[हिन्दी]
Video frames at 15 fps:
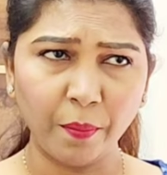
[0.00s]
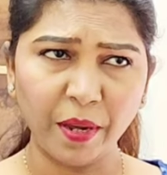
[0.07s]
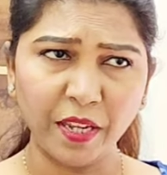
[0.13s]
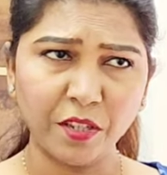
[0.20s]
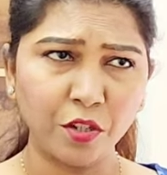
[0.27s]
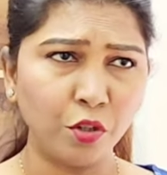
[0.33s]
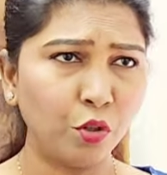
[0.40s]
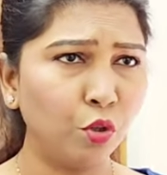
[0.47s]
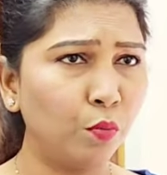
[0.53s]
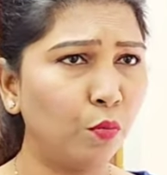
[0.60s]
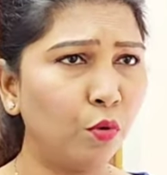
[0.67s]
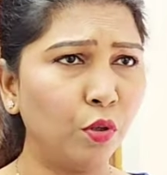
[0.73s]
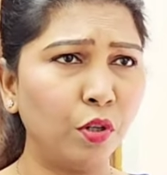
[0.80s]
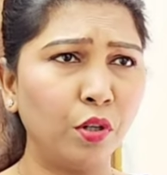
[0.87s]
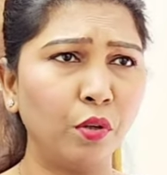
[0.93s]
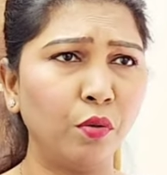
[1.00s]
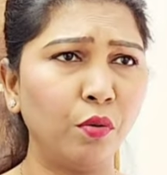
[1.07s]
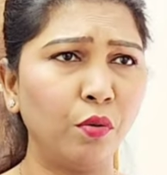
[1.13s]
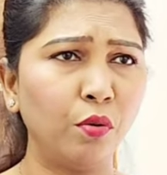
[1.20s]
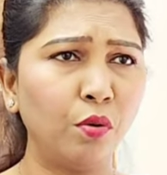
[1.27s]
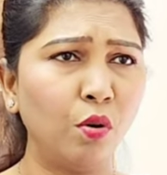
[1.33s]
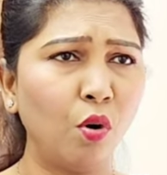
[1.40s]
ऐसे क्यों बोल रहे हो
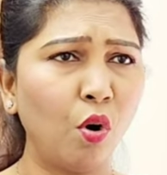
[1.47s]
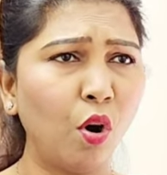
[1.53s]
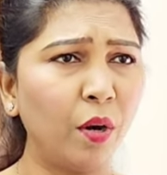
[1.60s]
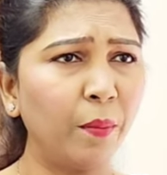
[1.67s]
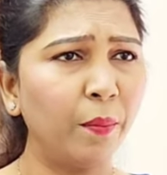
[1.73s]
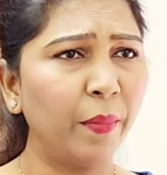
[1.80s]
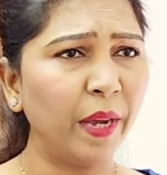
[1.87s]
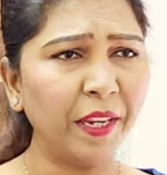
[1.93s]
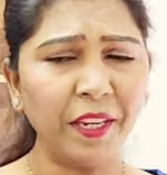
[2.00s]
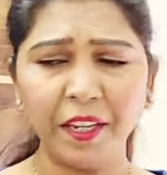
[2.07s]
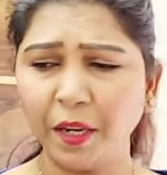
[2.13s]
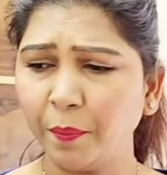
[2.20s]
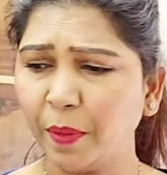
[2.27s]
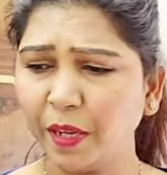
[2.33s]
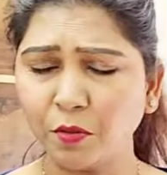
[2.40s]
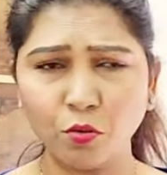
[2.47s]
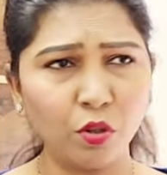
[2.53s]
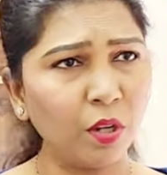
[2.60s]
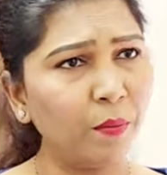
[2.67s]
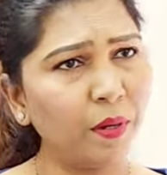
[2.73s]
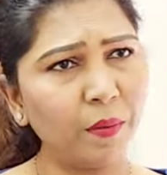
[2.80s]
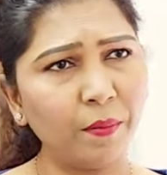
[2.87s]
और मैंने क्या पैसों
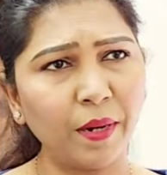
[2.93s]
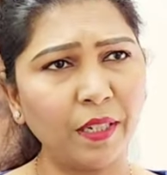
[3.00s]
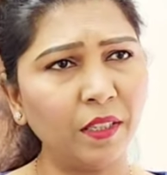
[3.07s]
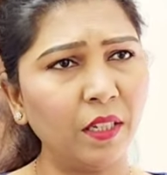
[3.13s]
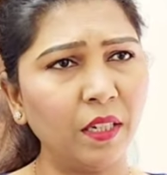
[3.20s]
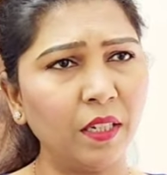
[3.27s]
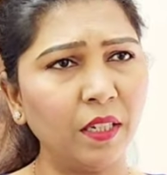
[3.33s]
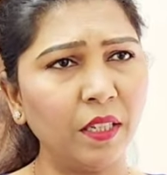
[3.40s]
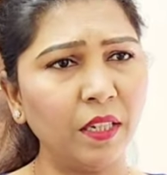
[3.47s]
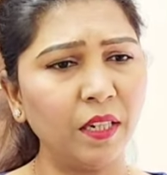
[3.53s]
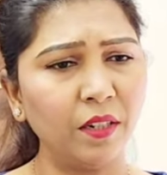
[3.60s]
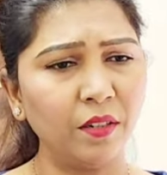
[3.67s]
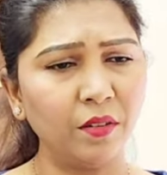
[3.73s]
की बर्बादी कर दी है